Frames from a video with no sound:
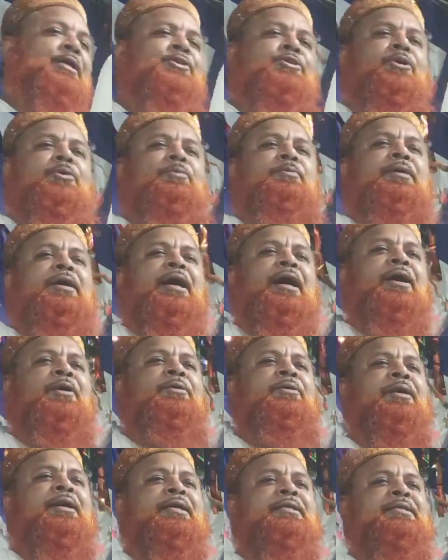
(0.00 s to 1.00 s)
আদমে
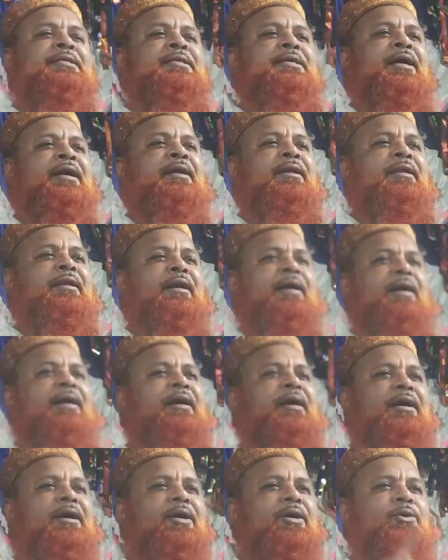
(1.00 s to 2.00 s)
আওলাদকে আল্লাহ
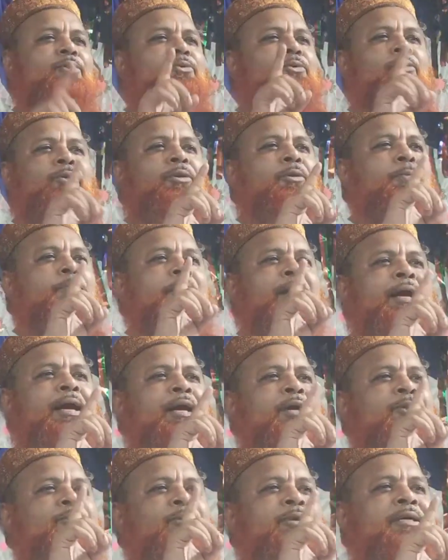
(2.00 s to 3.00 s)
কোন
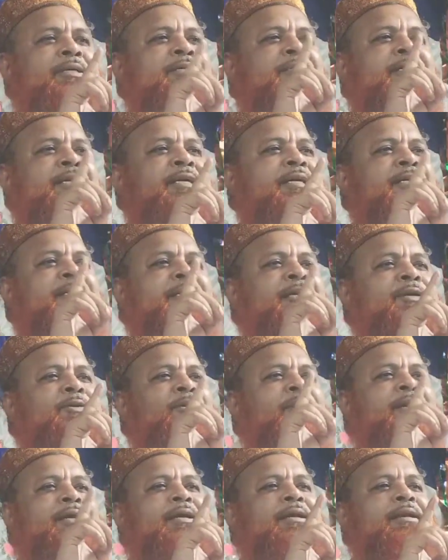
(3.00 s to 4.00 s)
ফায়াকুনে সৃষ্টি
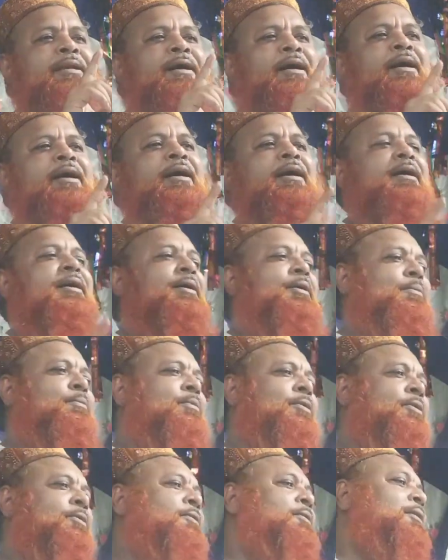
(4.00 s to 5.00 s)
করেন না
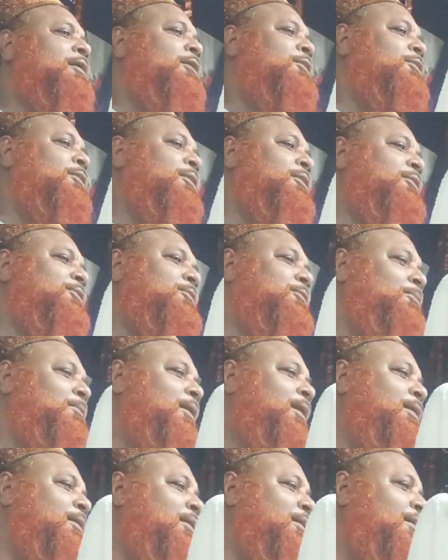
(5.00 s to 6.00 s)
বলুন না জোরে
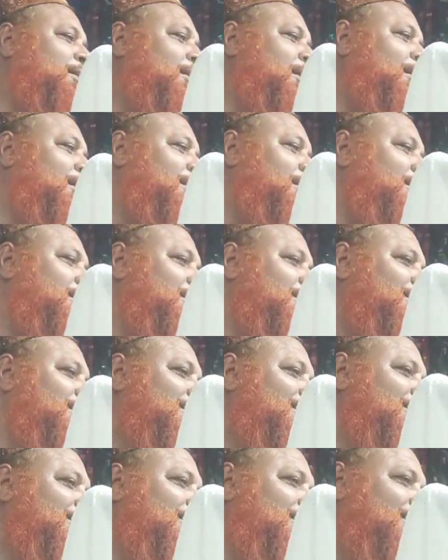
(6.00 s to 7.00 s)
সুবাহান আল্লাহ
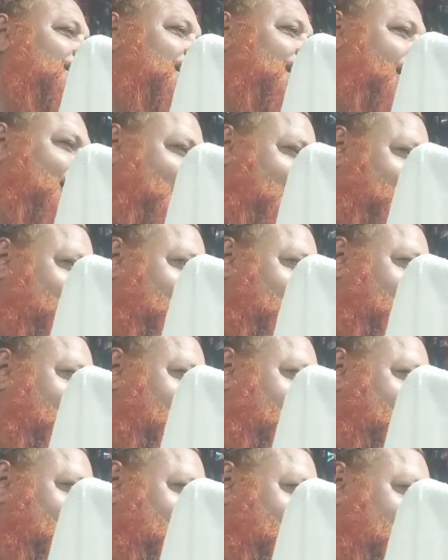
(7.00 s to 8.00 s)
আল্লাহ
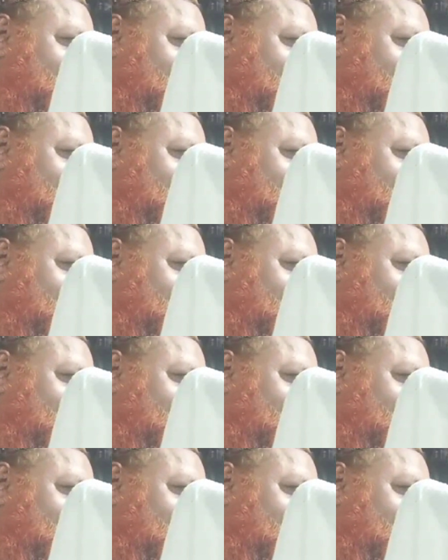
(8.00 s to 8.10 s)
পাক